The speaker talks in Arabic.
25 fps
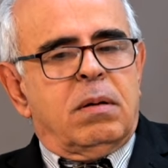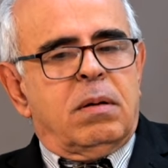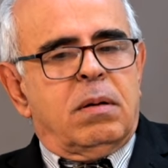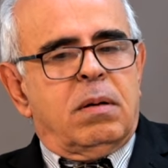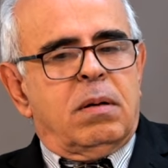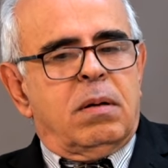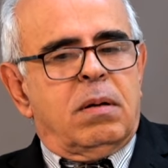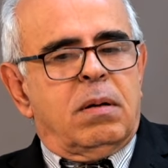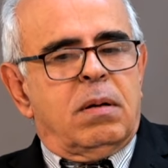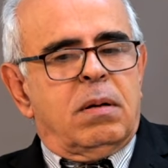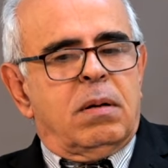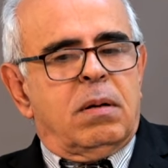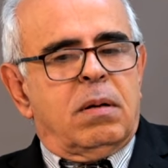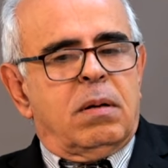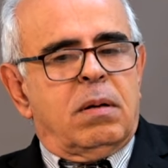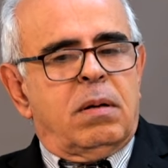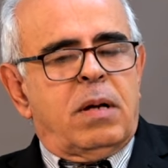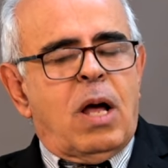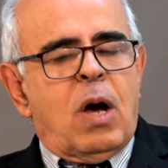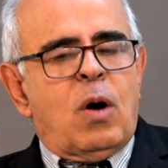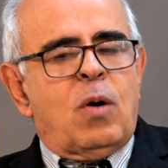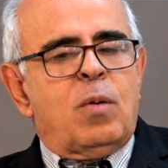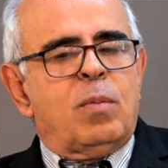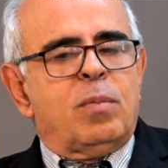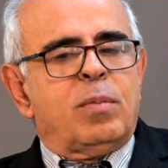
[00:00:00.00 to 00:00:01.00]
آه،
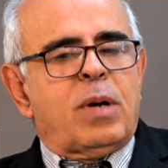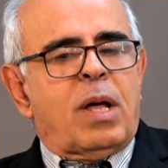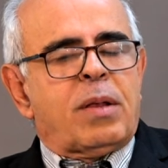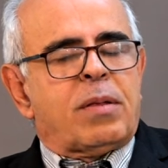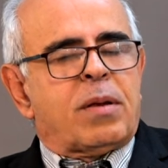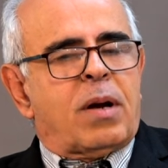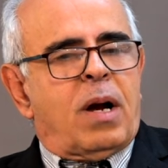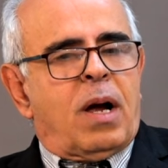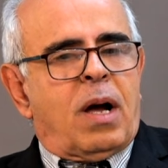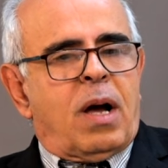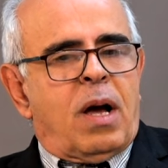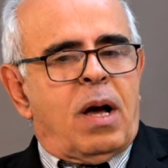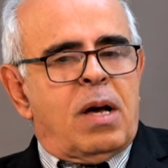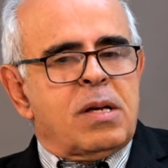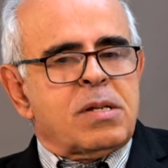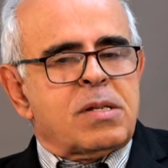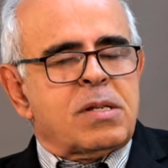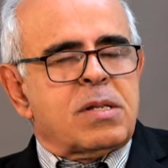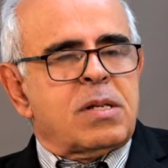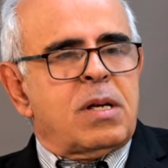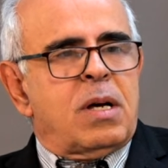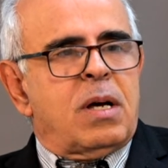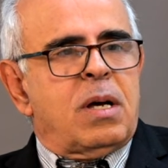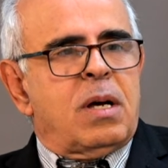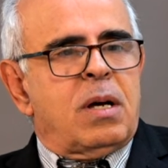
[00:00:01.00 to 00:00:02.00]
لهم نظرة
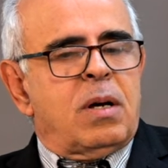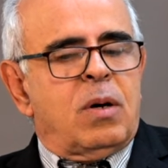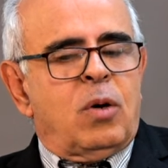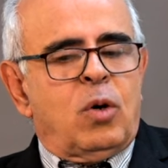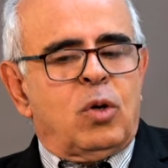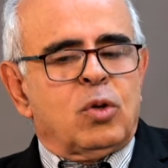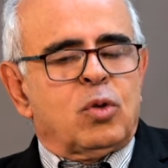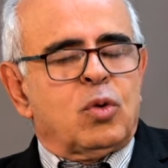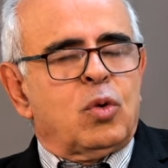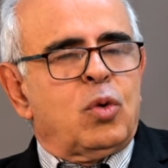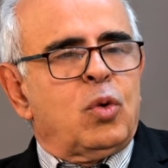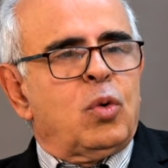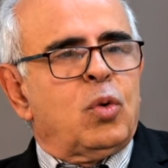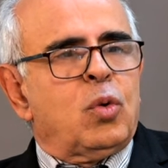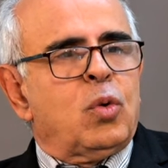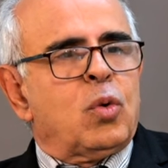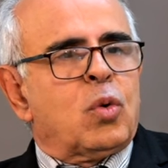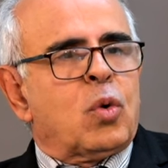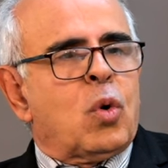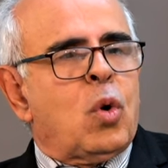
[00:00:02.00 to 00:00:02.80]
خاصة أعطوا